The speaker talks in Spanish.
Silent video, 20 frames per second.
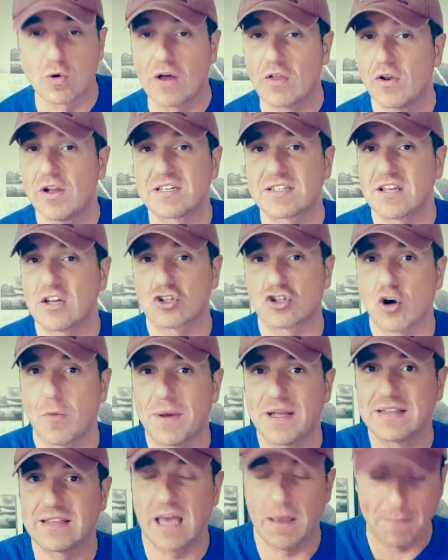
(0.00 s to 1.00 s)
jugadores que os
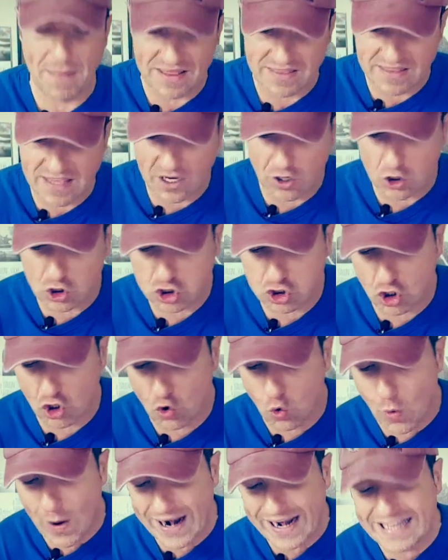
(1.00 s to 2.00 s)
comenté. Mendy costó
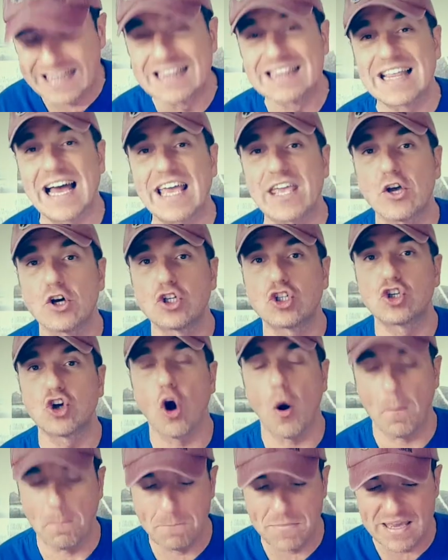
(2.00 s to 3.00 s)

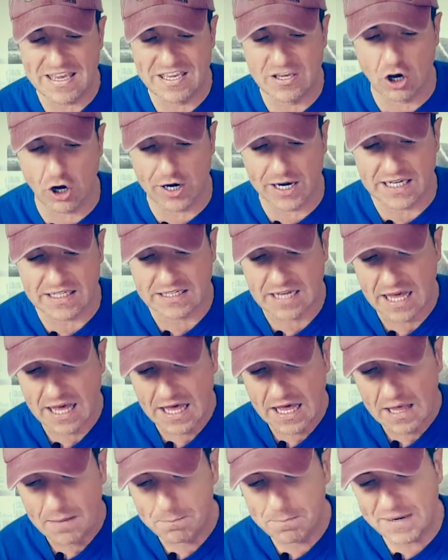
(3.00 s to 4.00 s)
48 millones.
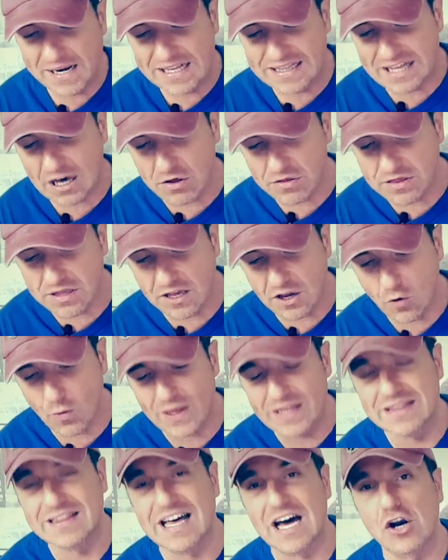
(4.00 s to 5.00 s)
Militao
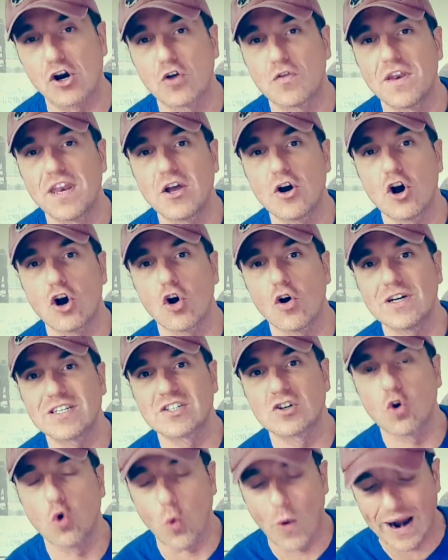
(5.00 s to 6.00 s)
50, Rodrigo
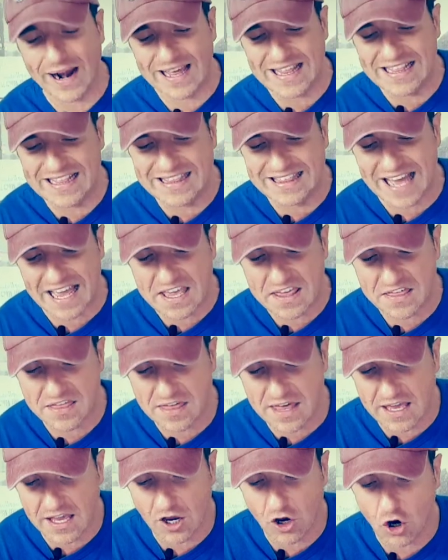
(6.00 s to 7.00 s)
Goes
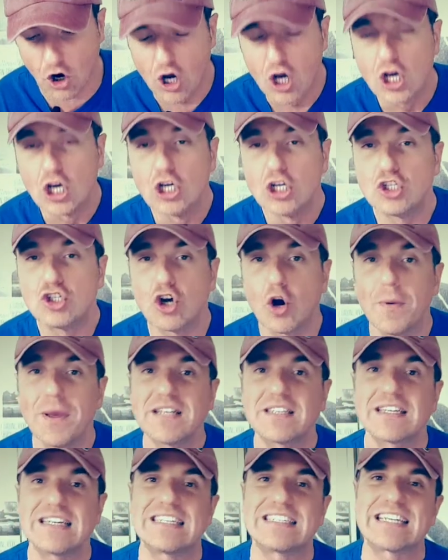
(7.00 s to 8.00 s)
45,
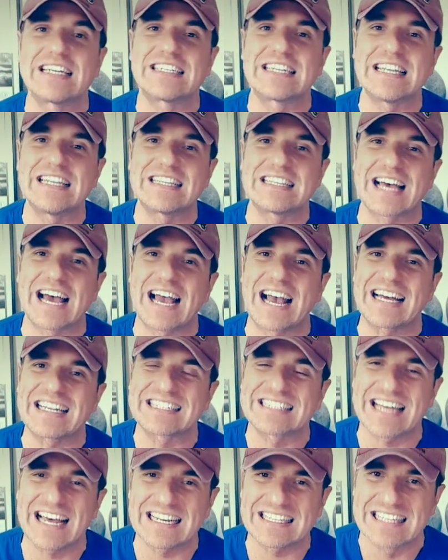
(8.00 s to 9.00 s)
Jovic 60,
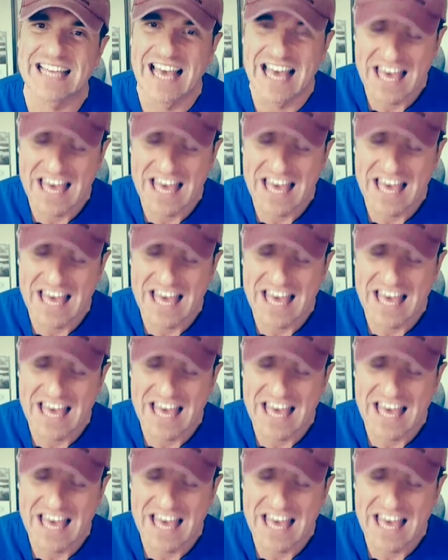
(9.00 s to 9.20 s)
Hazard